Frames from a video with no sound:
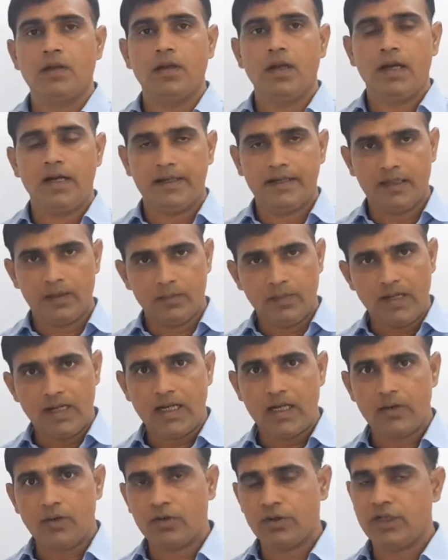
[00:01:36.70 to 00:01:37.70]
आर्टिकल
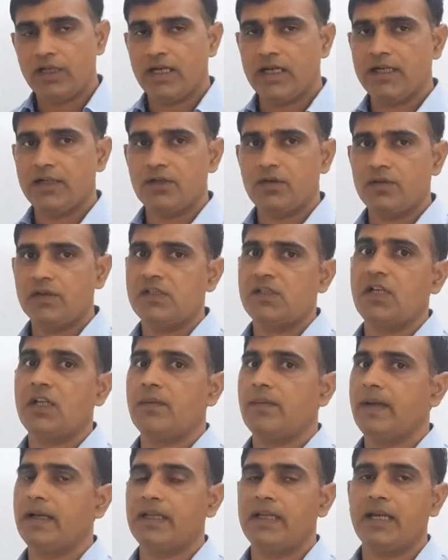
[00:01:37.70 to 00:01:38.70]
12 और 13 की जो
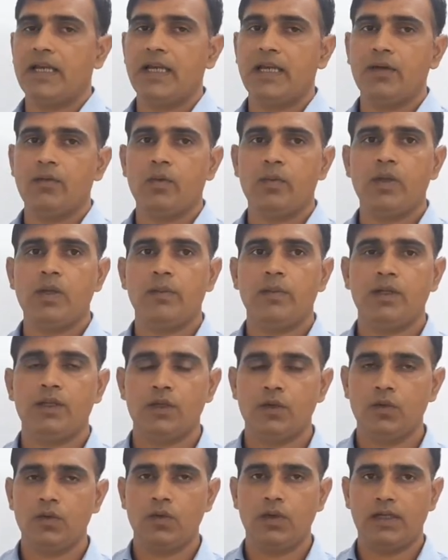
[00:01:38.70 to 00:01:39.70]
विस्तृत व्याख्या है वो भी हमने
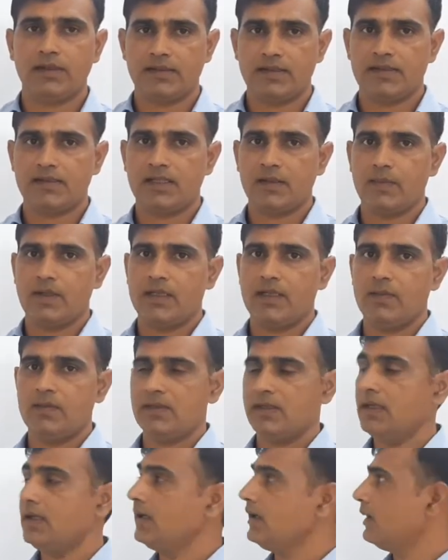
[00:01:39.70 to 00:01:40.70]
दो लेक्चर्स के माध्यम
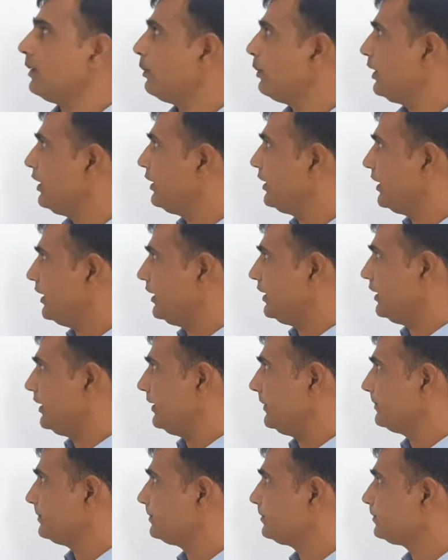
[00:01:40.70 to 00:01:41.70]
से कंप्लीट करी
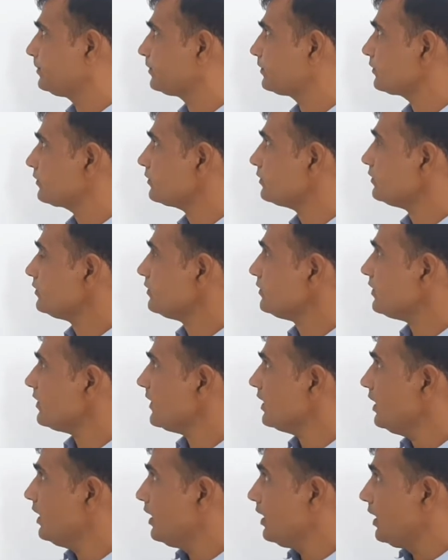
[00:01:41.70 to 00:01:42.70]
थी
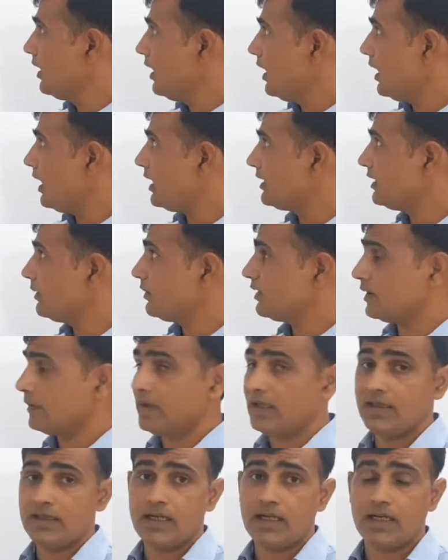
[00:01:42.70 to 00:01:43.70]
आज हम
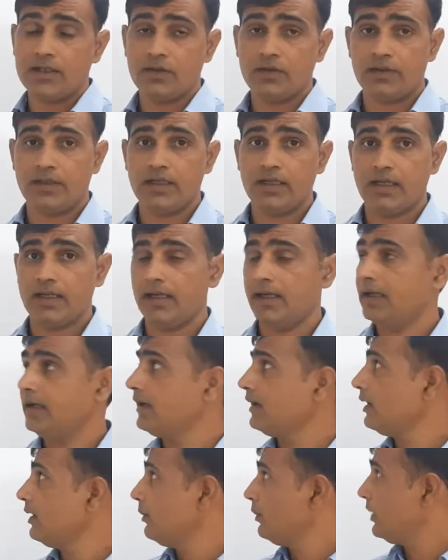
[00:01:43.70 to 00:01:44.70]
समानता का जो अधिकार है
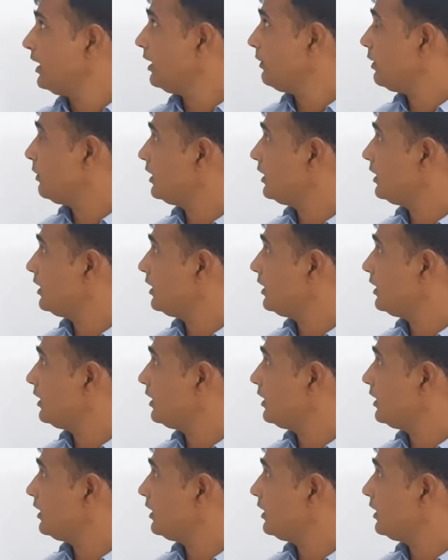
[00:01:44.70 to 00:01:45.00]
पहले मैं